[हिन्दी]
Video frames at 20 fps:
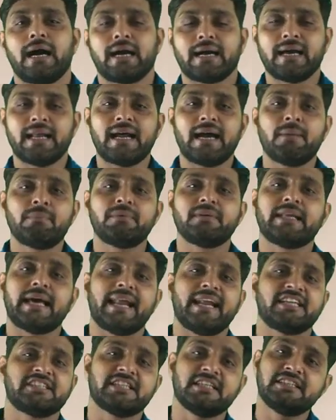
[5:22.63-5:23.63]
अगर आप
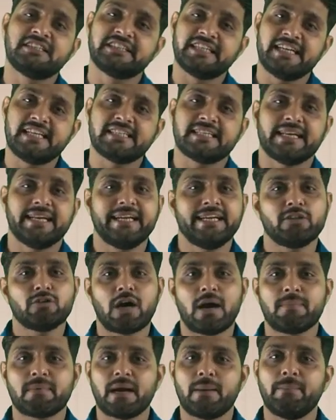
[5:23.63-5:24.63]
डायरेक्शन चेंज करेंगे तो
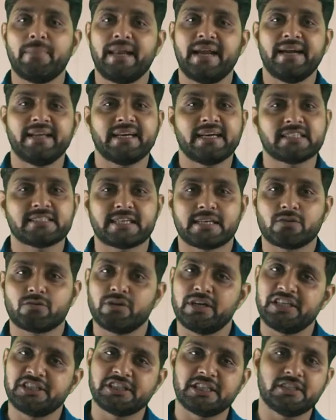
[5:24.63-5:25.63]
आपका ब्लड का
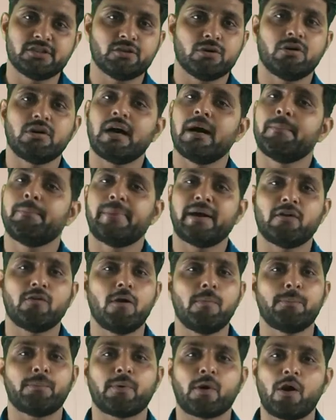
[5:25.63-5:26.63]
सर्कुलेशन तो होगा पर
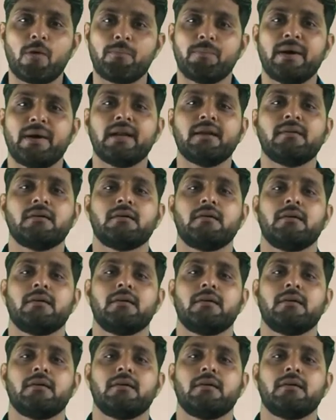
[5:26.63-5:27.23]
वो प्रॉपर